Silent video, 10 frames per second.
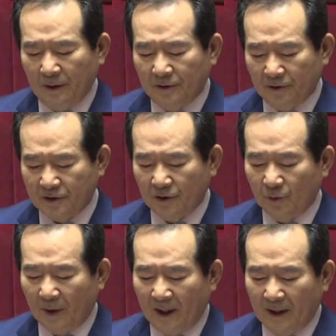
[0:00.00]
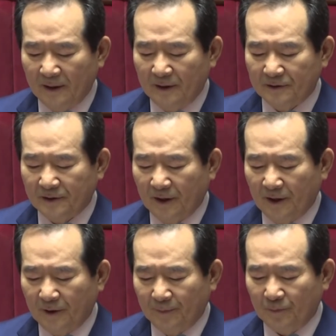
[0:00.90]
혁신과
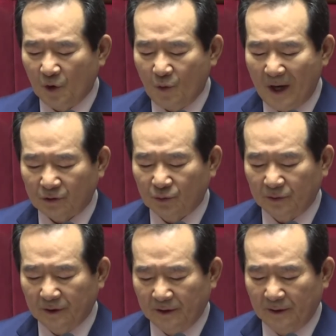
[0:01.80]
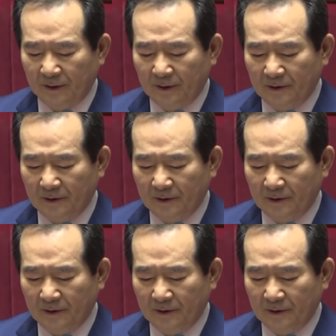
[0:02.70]
세입 확충 등